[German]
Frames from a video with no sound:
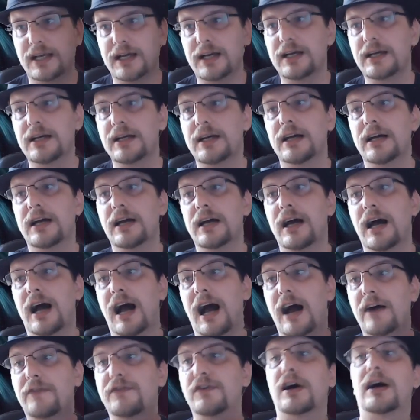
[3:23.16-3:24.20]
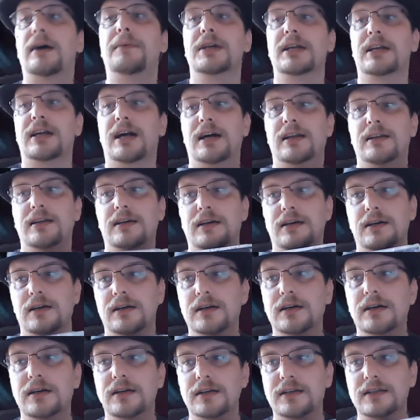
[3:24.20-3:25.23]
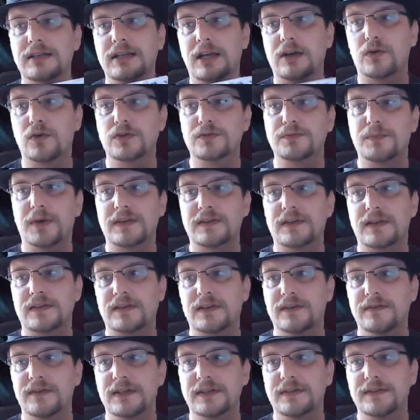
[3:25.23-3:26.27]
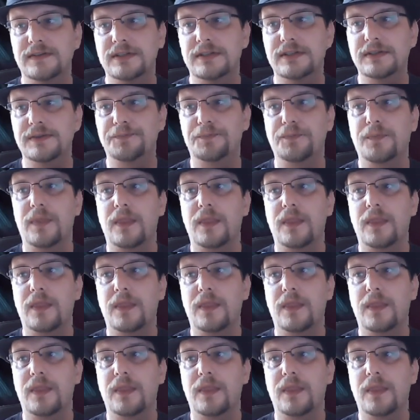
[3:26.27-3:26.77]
der Afroamerikaner äh, der Ghostbusters gewesen.